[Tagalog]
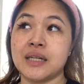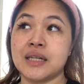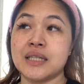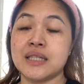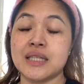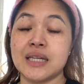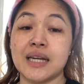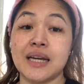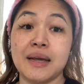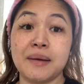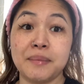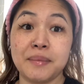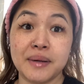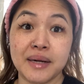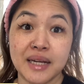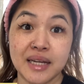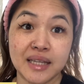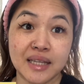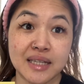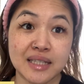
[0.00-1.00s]

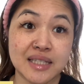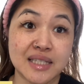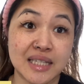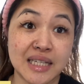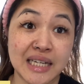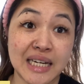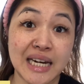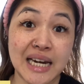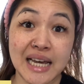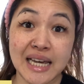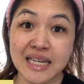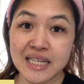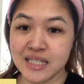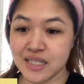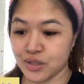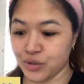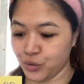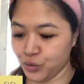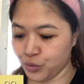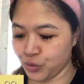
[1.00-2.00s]
sineperate at
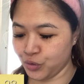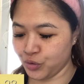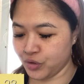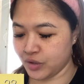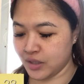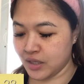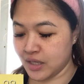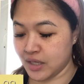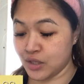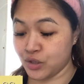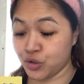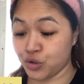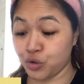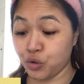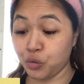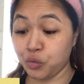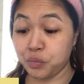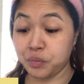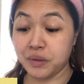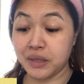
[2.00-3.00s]
sinalize yung
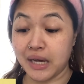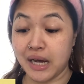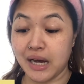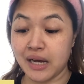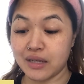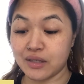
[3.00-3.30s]
soap niya.